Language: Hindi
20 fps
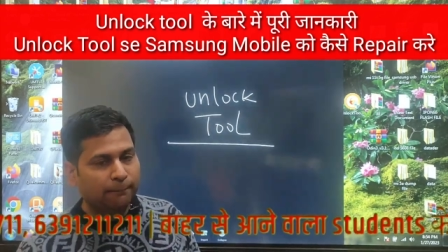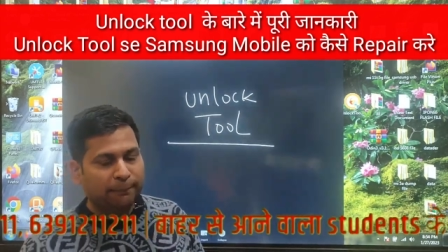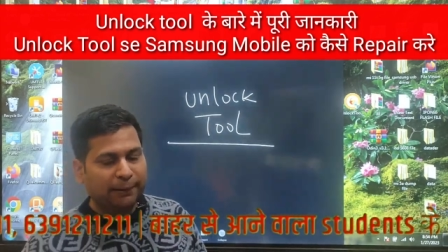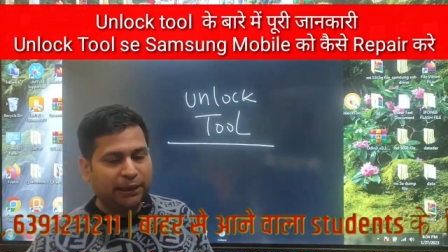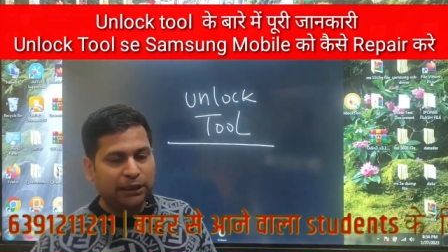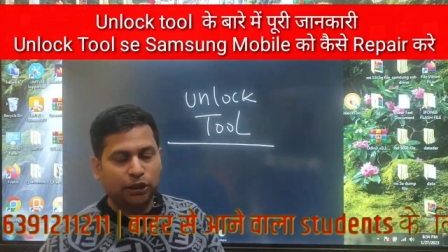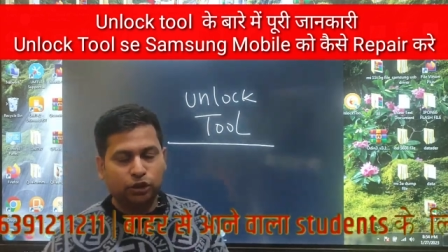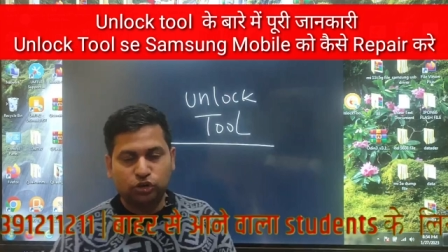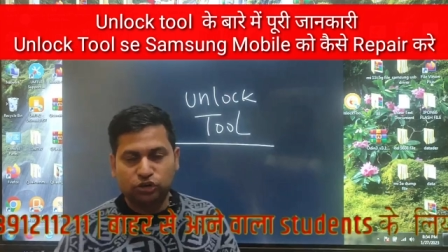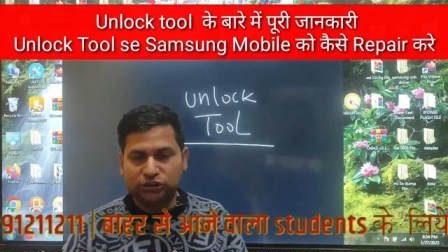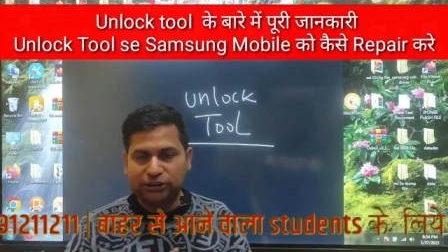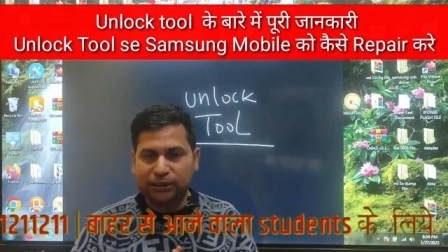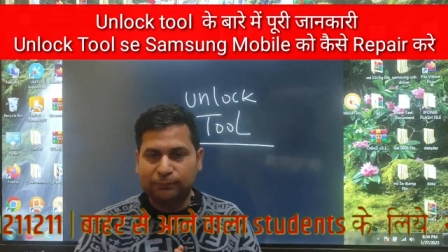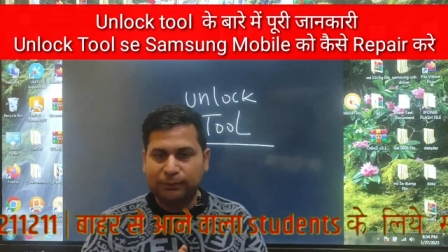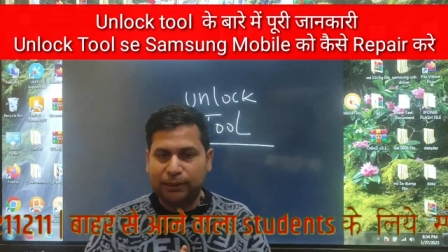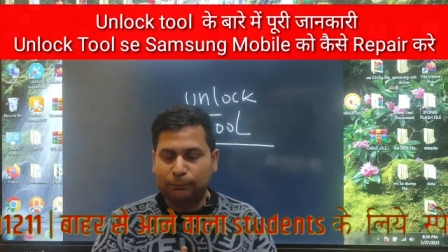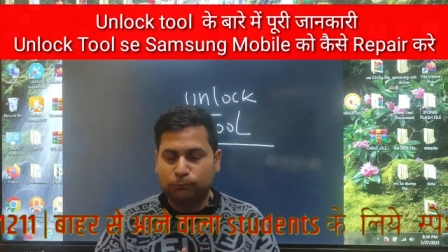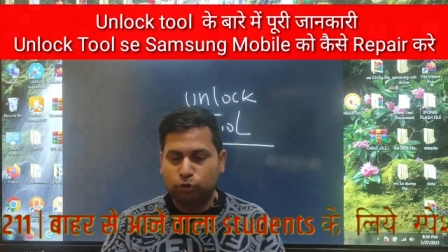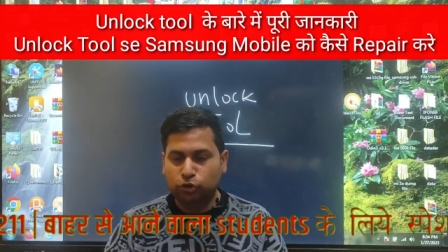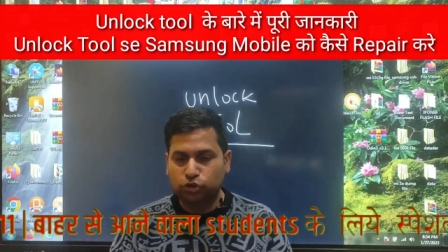पहले तो सर
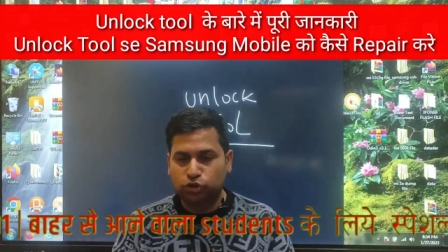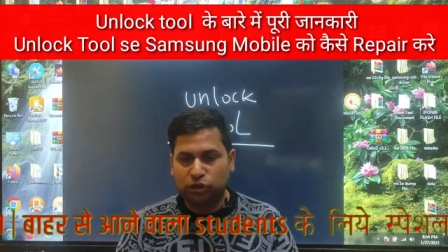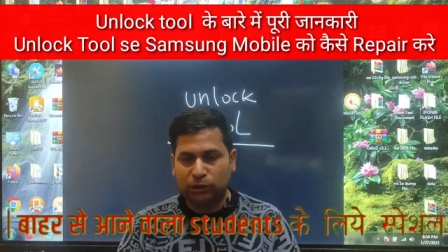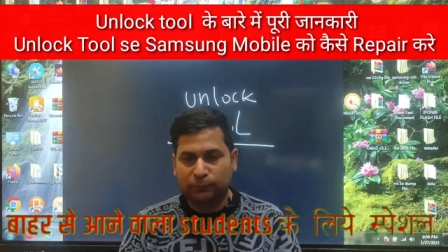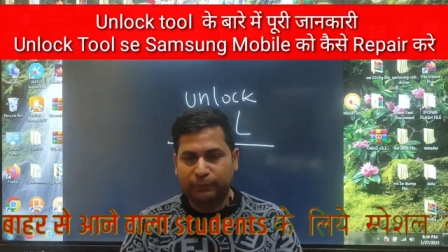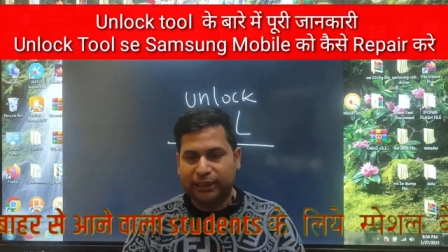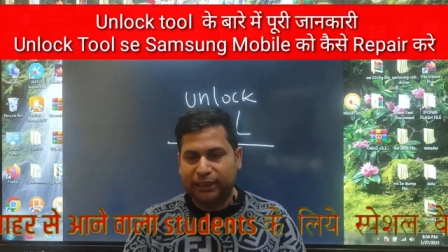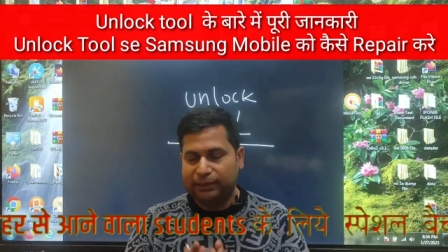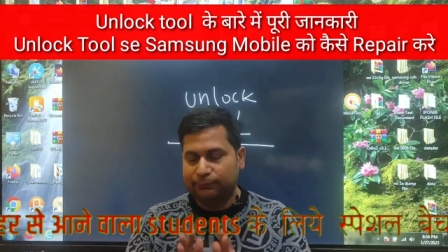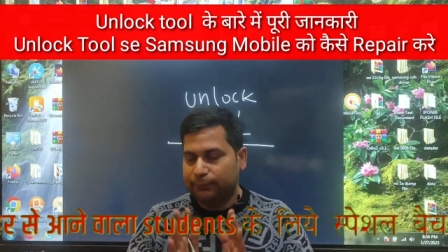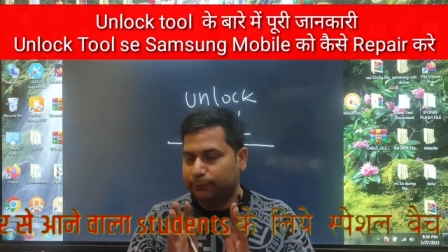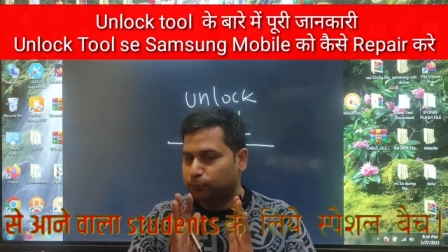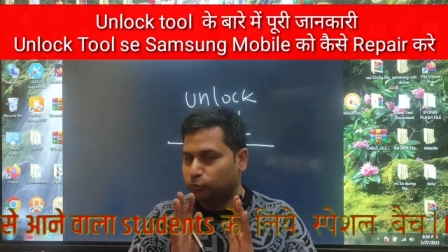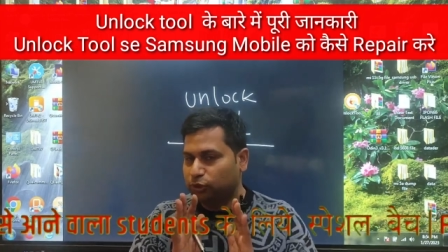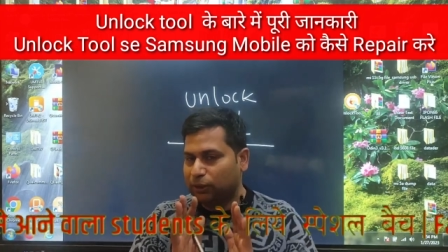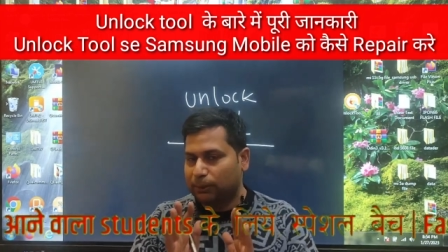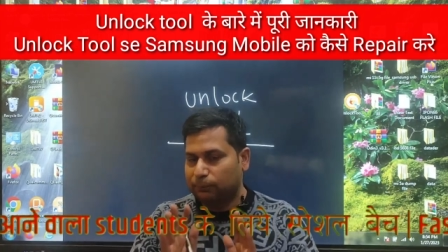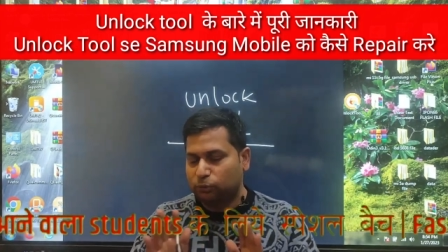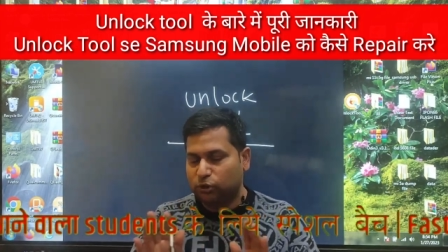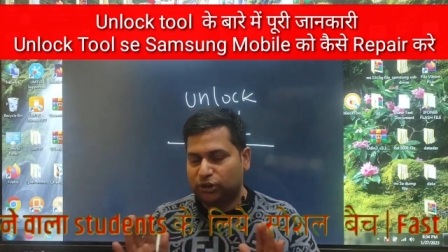मैं आपको इसके बारे में
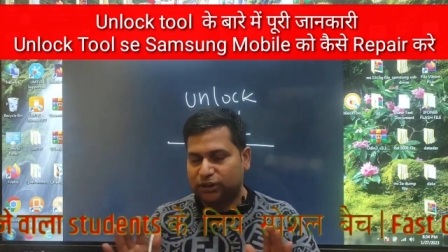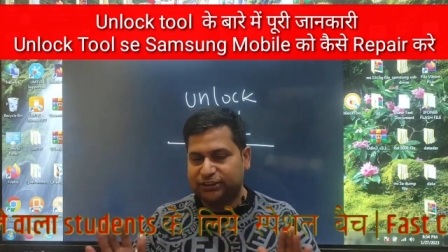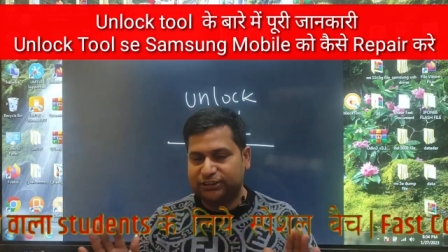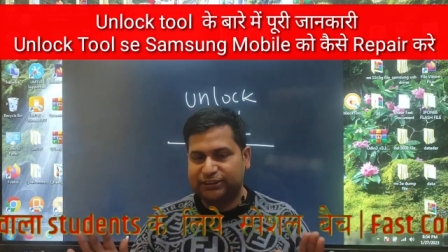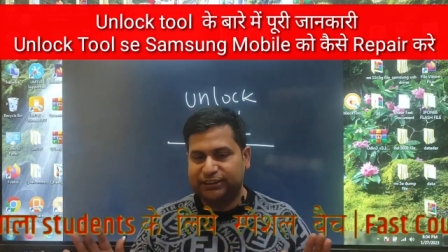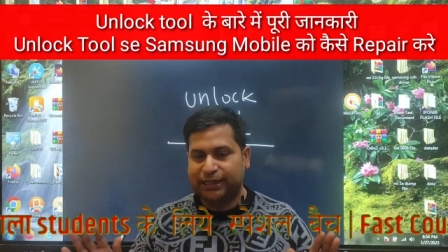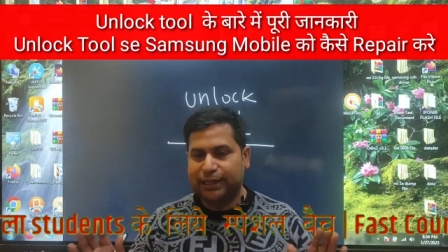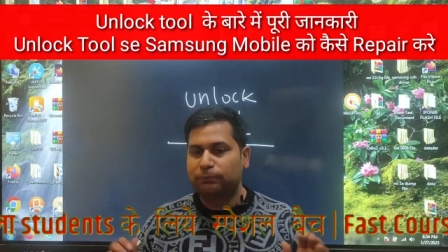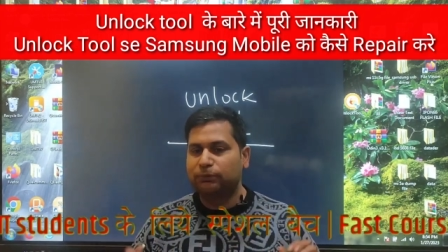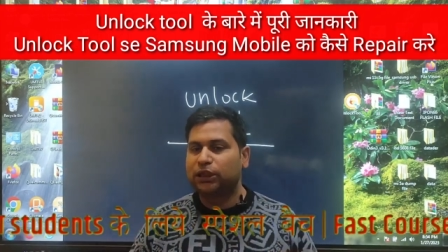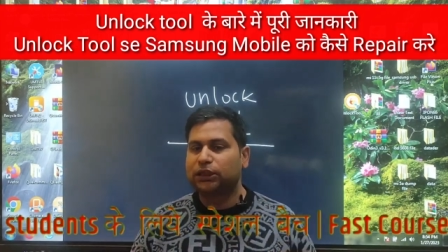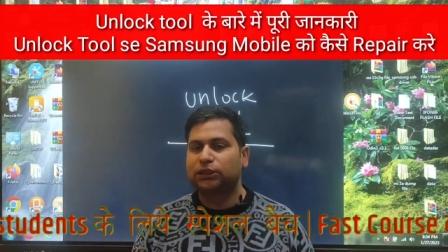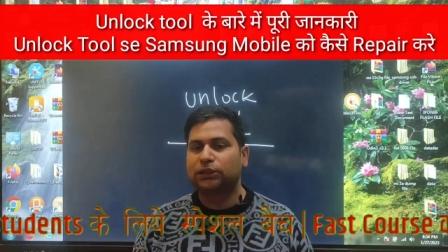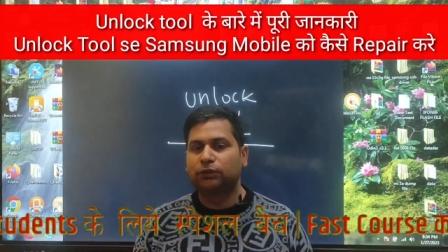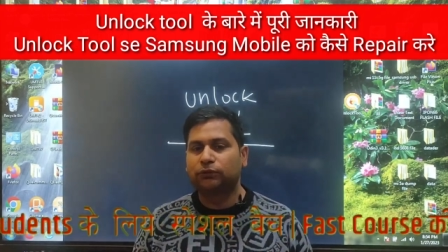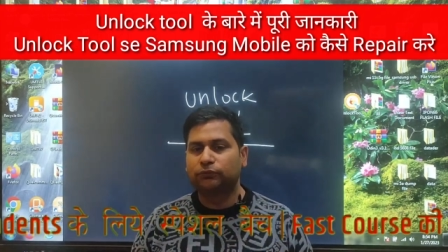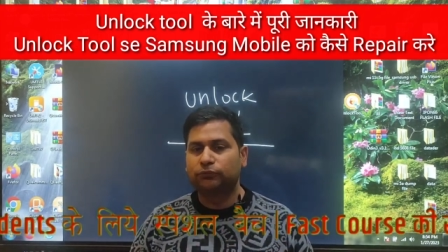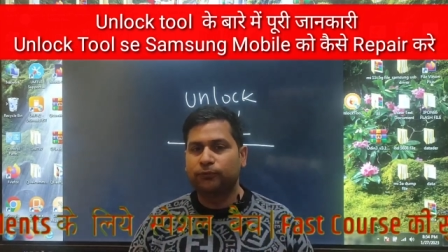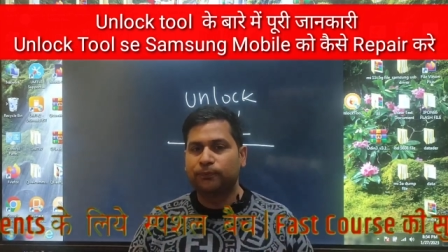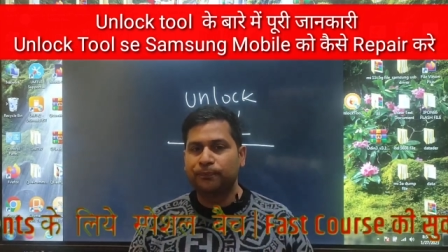पूरा आपको डिस्क्राइब
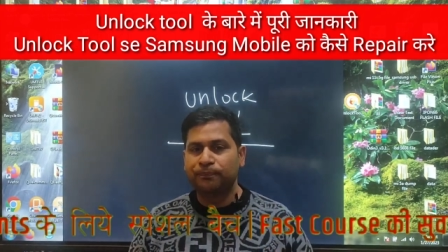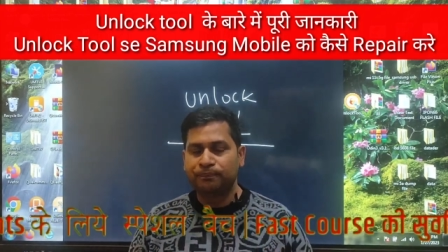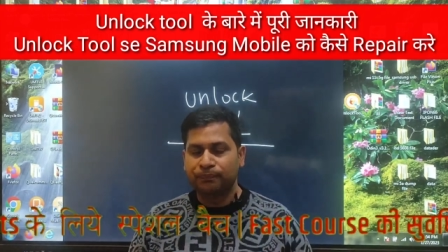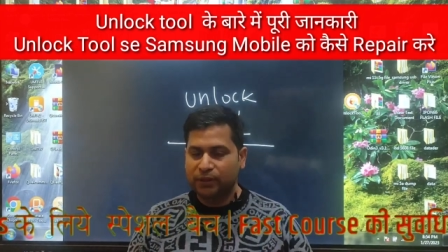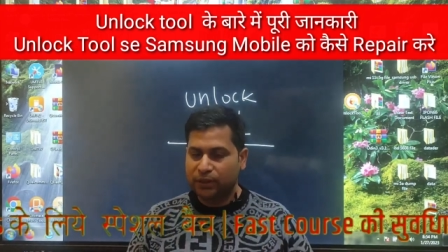करता हूँ